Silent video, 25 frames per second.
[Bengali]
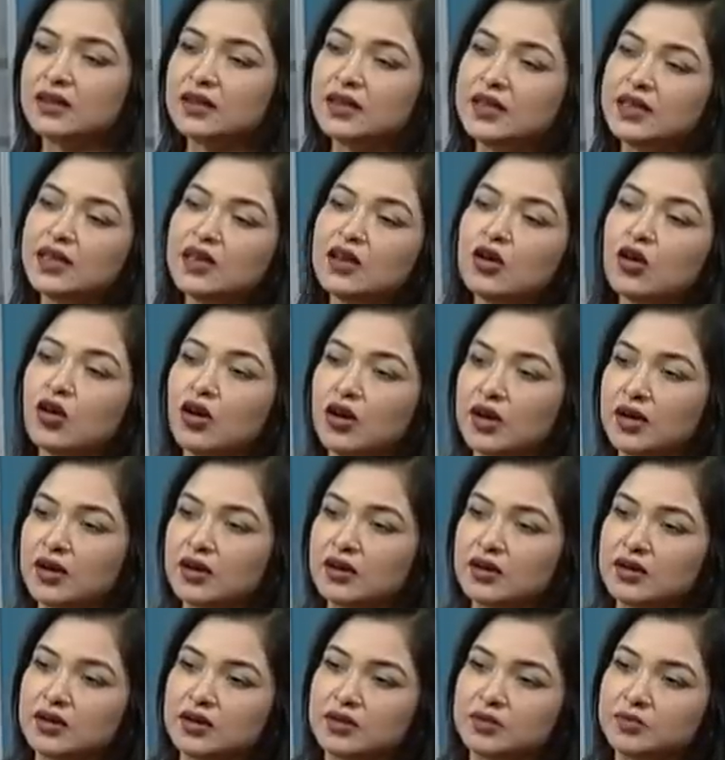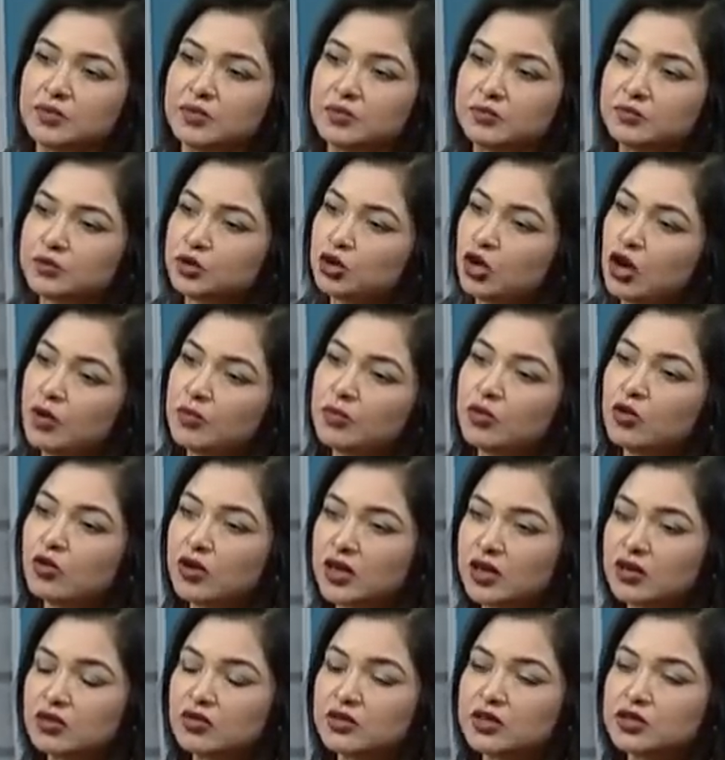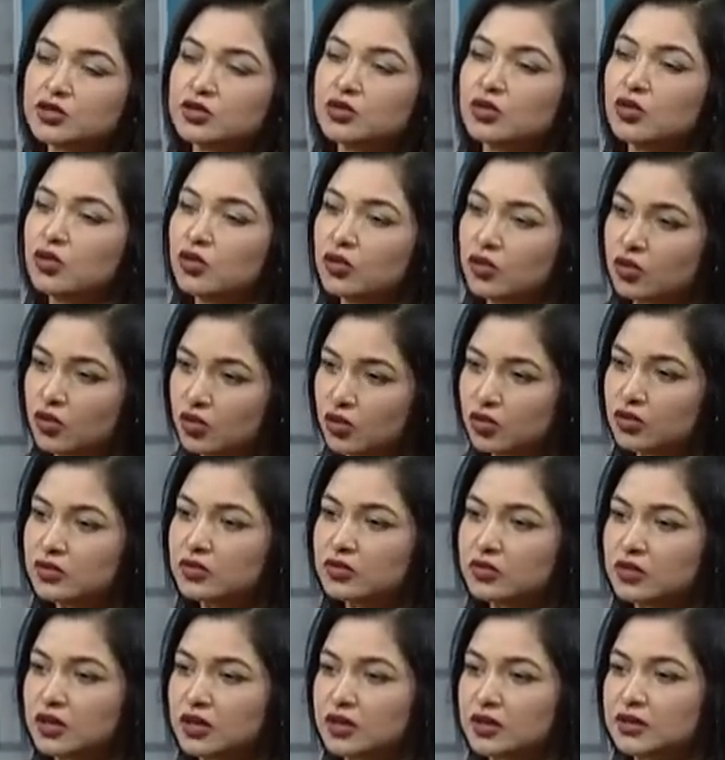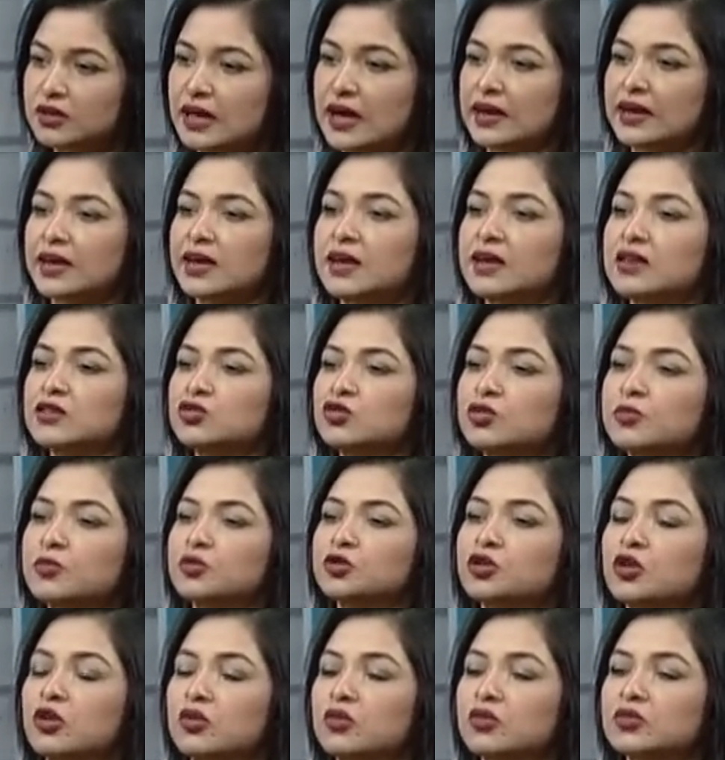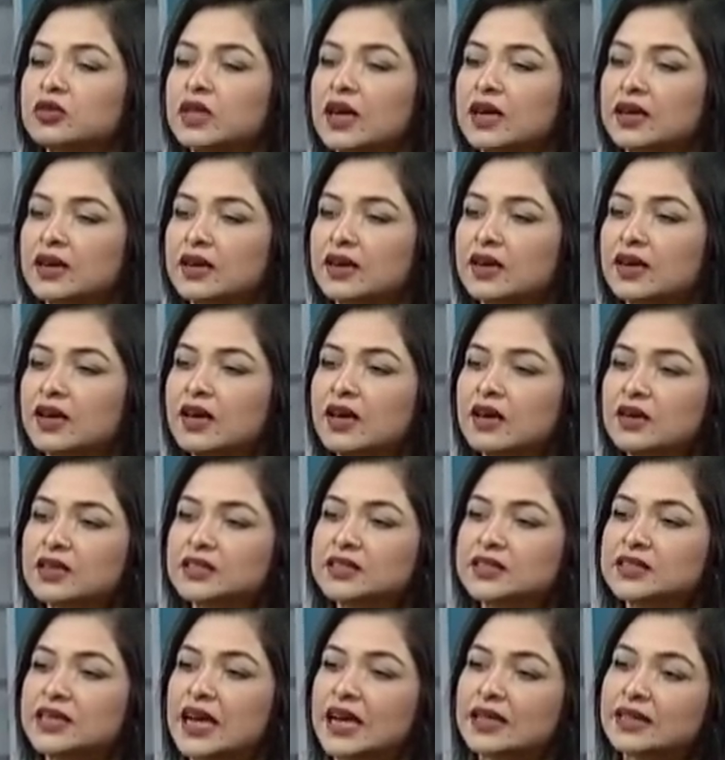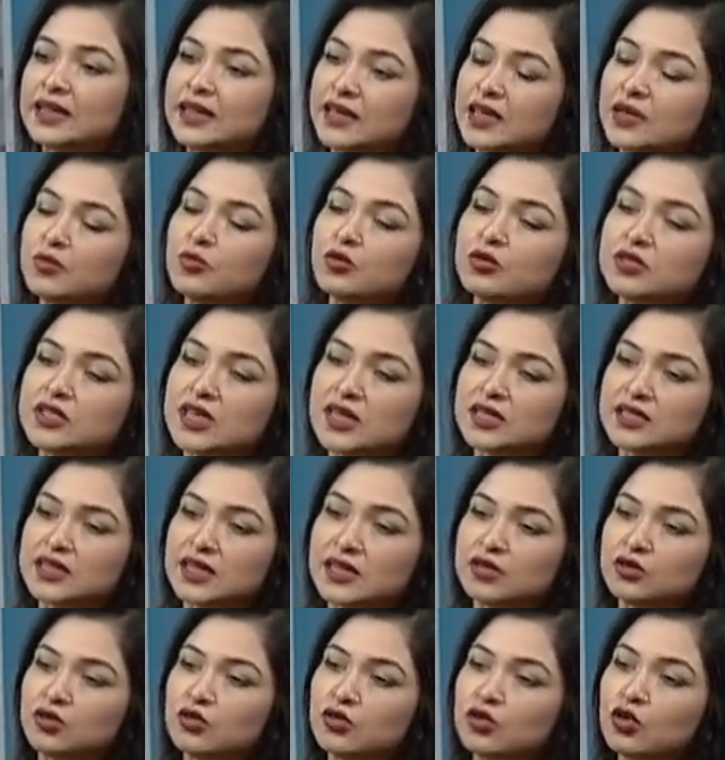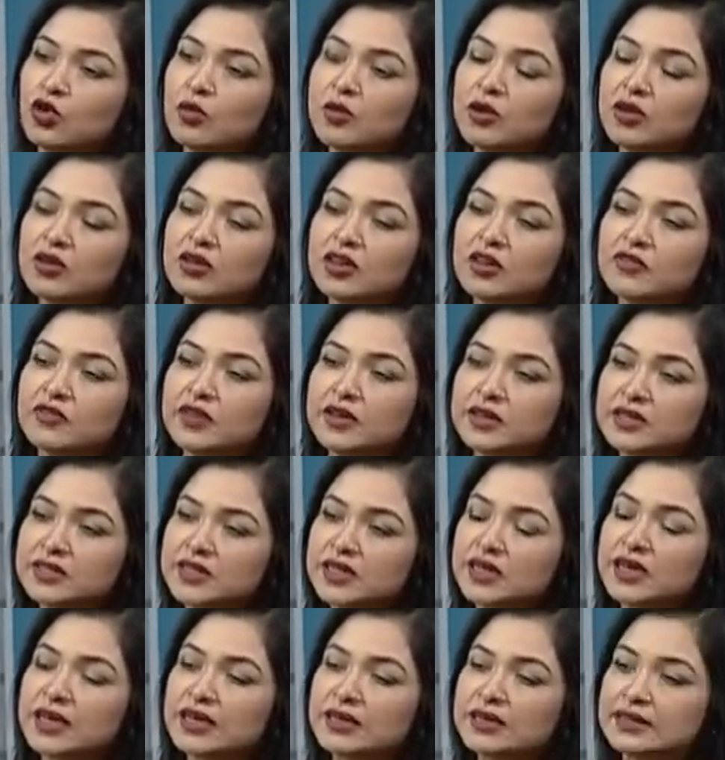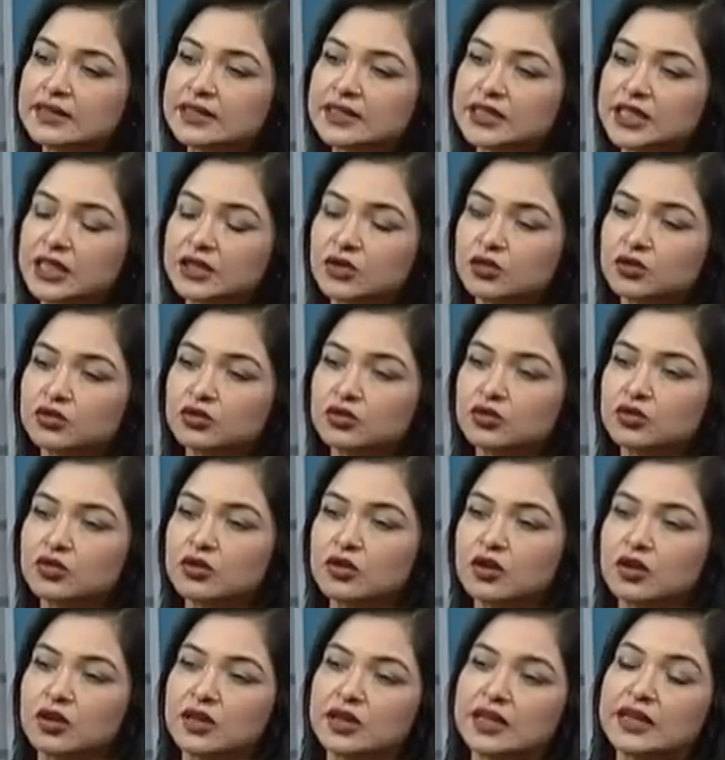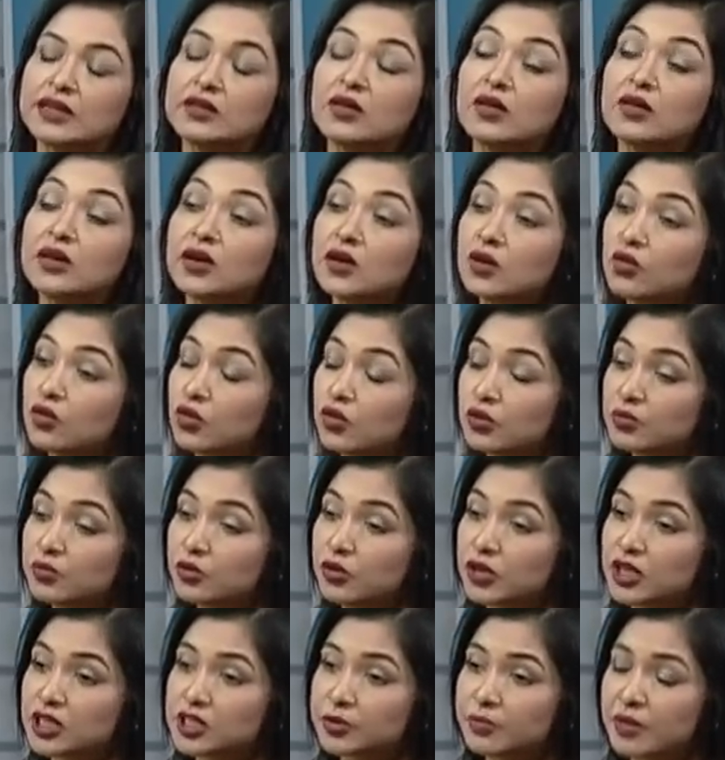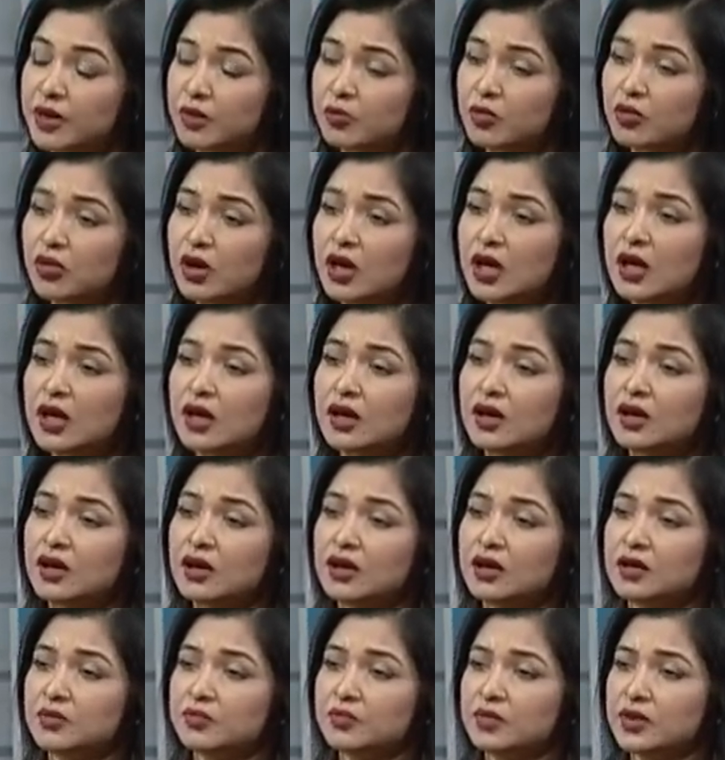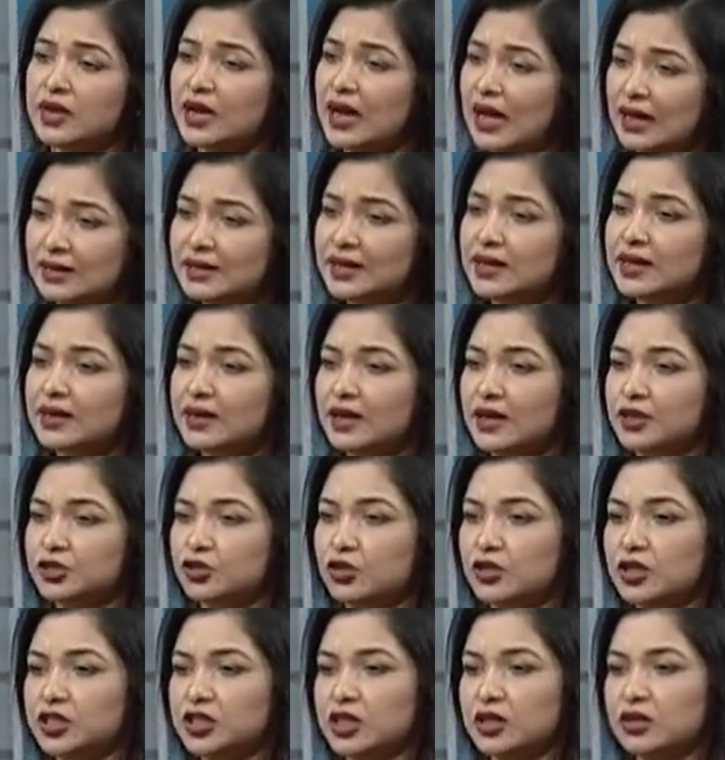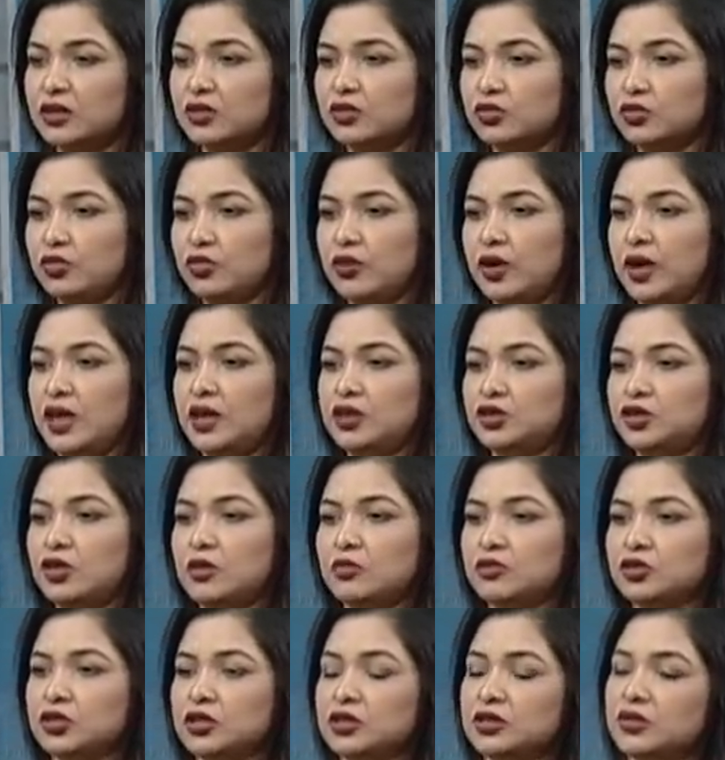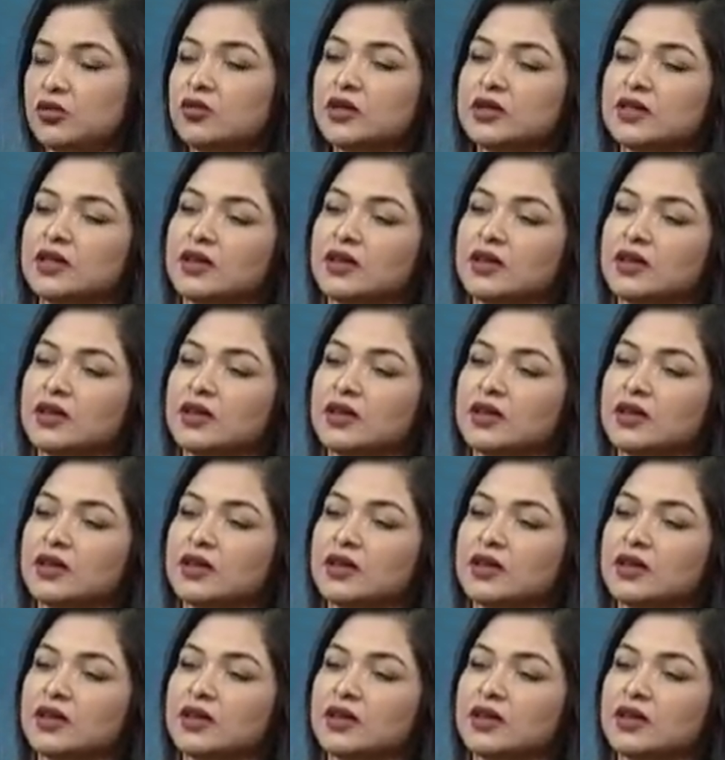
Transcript: কি হয় সব রোগেরই তো কিছু লক্ষণ থাকে কিছু উপসর্গ থাকে যা দেখে বোঝা যায় তো গ্লোমেরুলোনেফ্রাইটিসের ক্ষেত্রে সাধারণত কি ধরনের লক্ষণ প্রকাশ পায় এবং কাদের আসলে সাধারণত এই সমস্যাটি হয়ে